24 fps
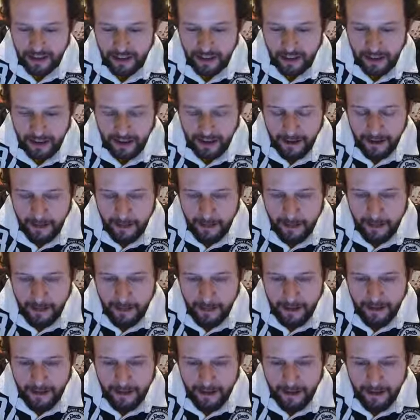Né?
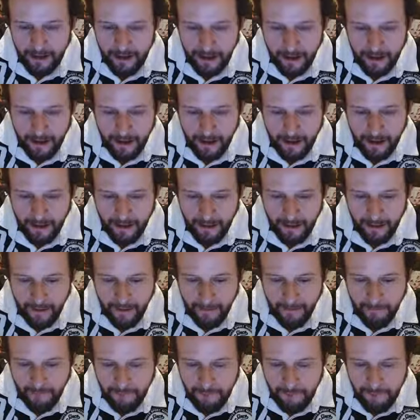
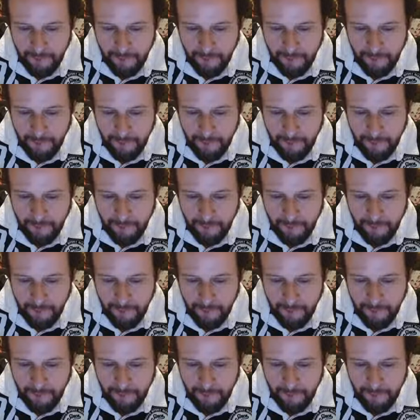É...